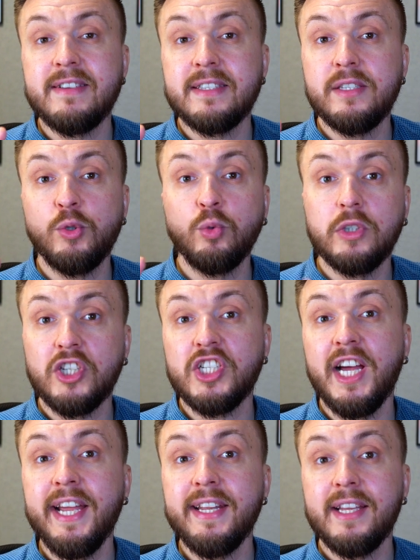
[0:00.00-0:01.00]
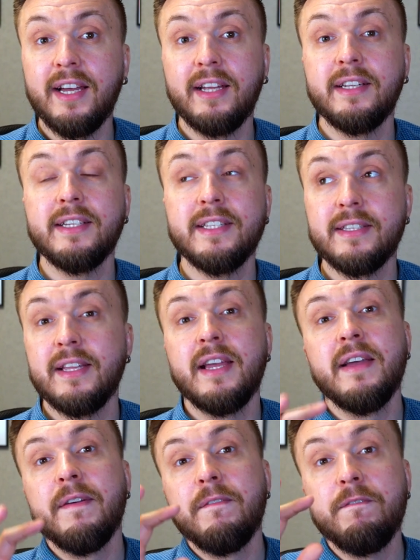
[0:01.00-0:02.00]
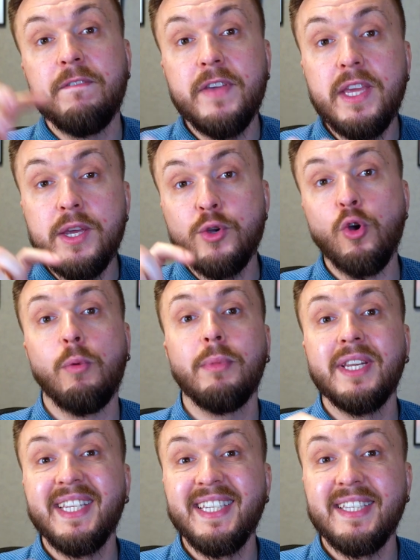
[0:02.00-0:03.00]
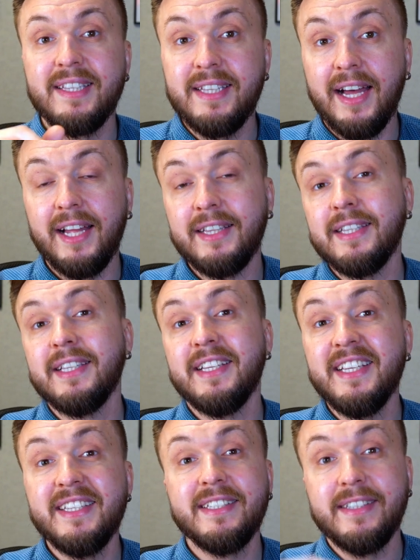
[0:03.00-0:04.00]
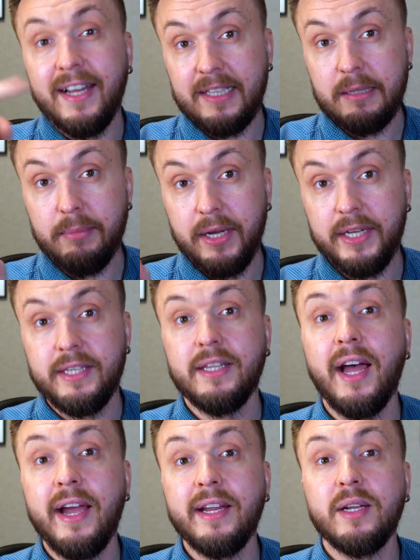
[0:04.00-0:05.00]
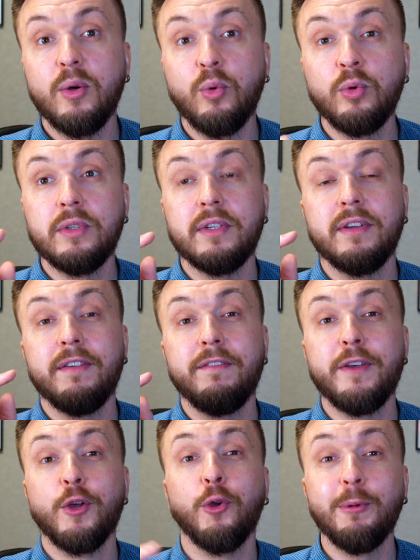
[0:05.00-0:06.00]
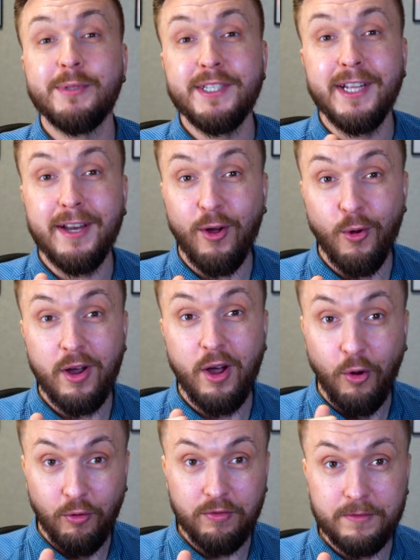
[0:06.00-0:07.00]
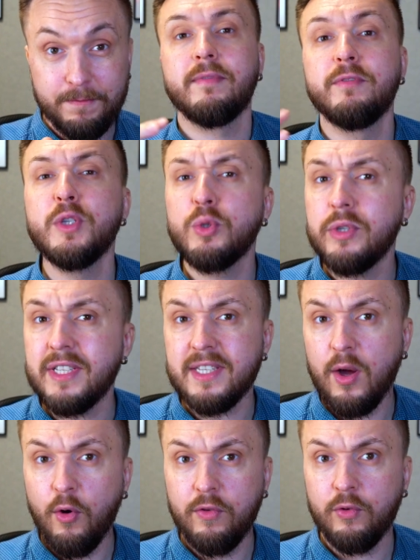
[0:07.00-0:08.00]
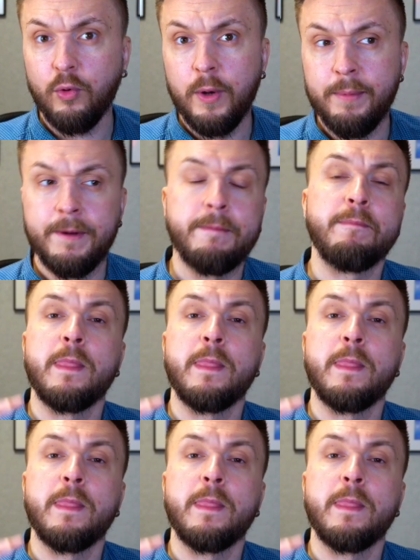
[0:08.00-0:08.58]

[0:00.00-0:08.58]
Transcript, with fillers: was sich unterscheiden kann, ist, wie kommen diese Daten in die Datenbank hinein und wer räumt sie dann auch auf. Wieso jetzt aufräumen?